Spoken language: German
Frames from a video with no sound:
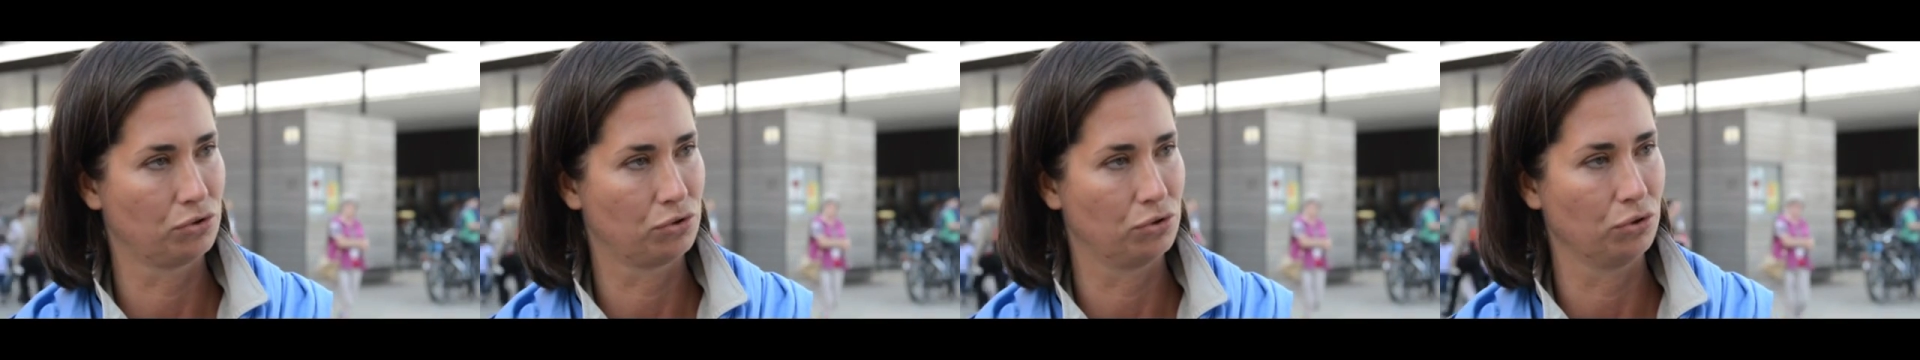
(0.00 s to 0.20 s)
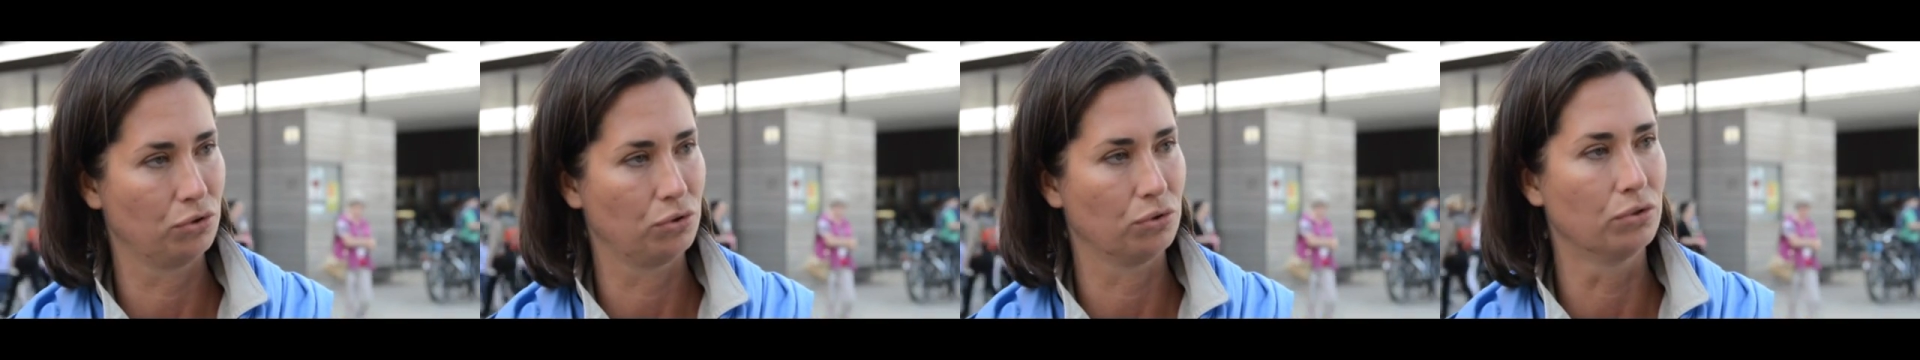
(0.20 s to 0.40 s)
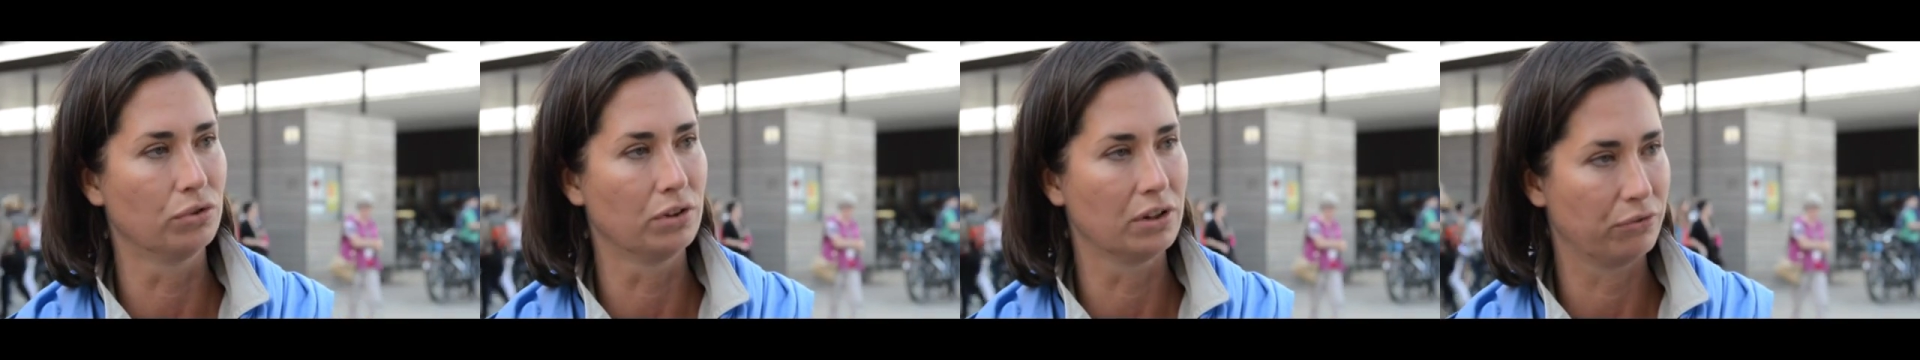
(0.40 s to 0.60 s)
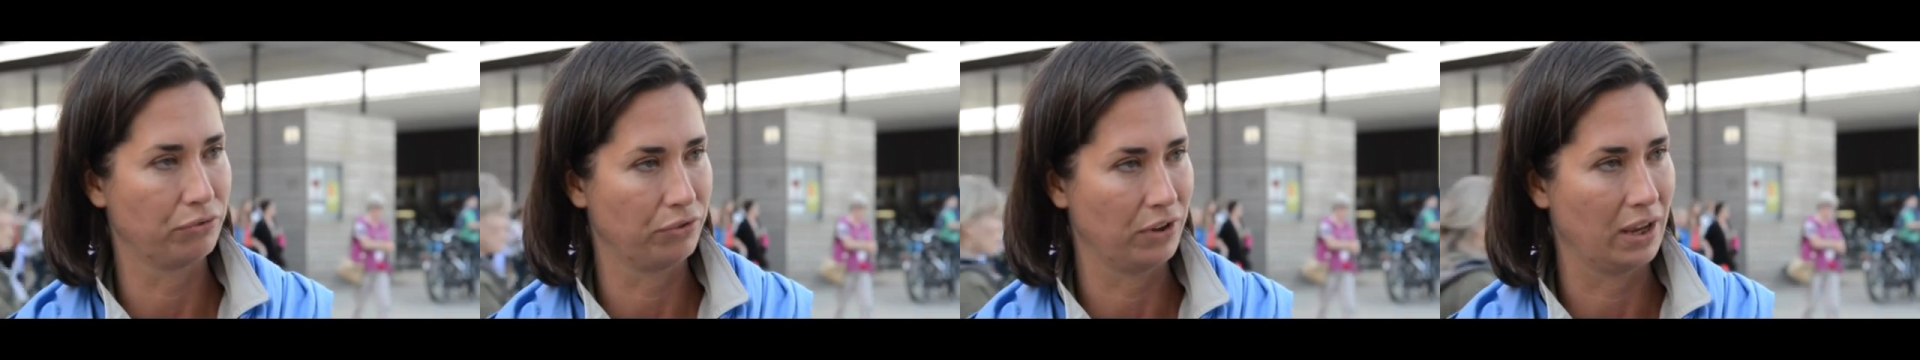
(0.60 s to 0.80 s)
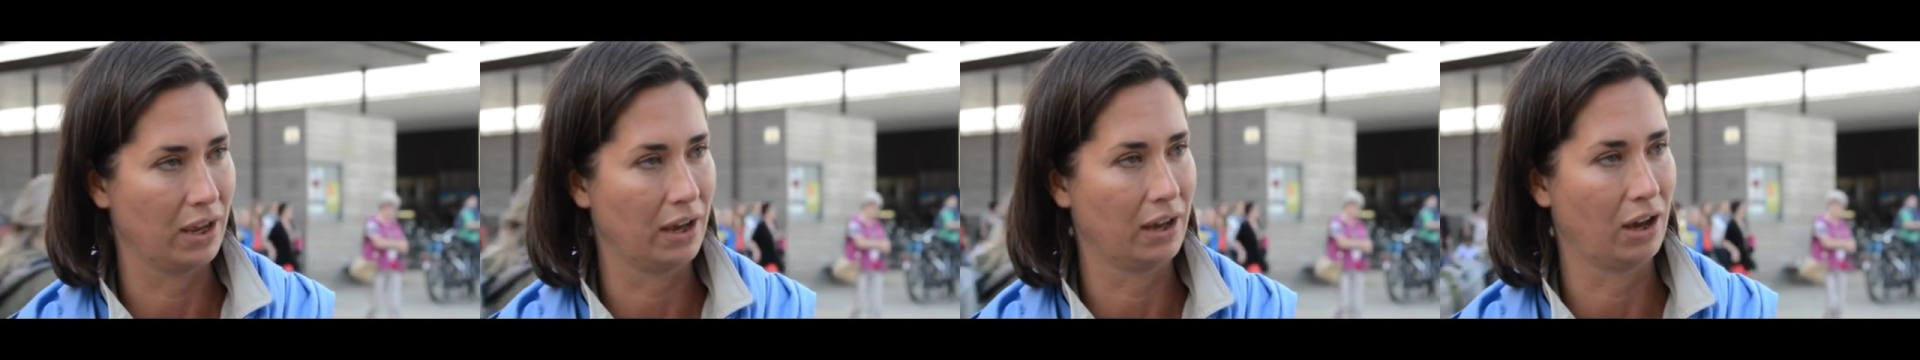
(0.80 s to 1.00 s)
Stück
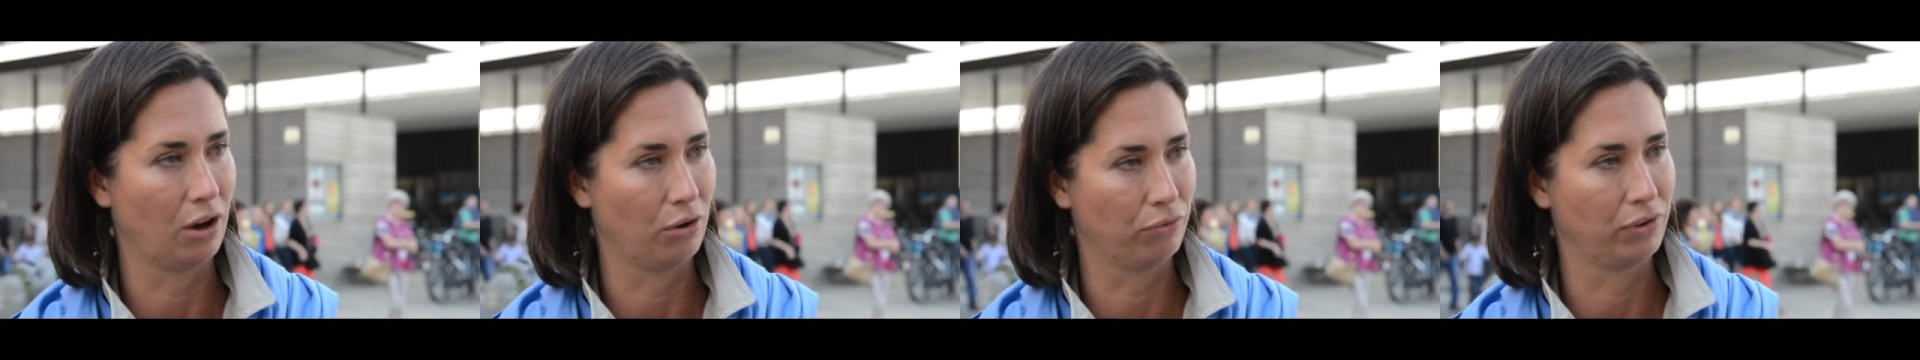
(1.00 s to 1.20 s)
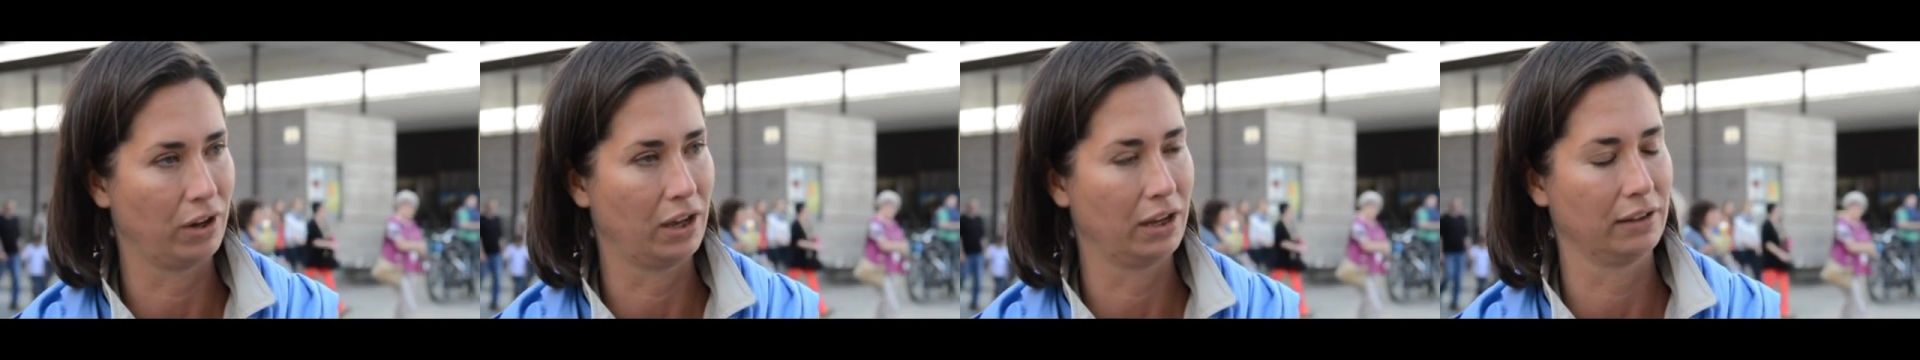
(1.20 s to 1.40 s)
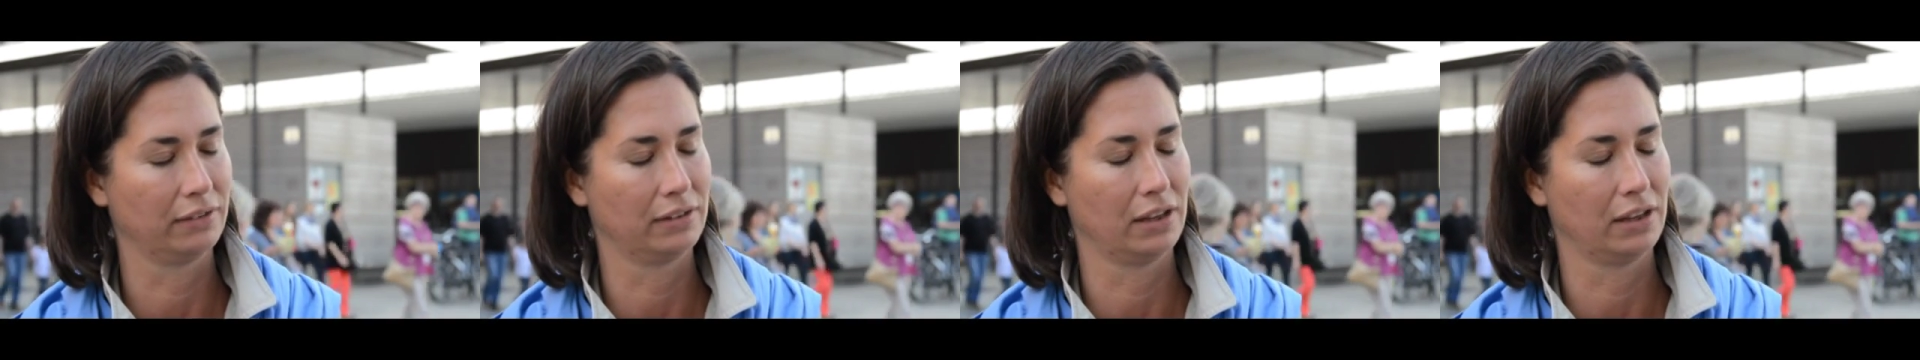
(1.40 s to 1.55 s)
ungefähr Auflage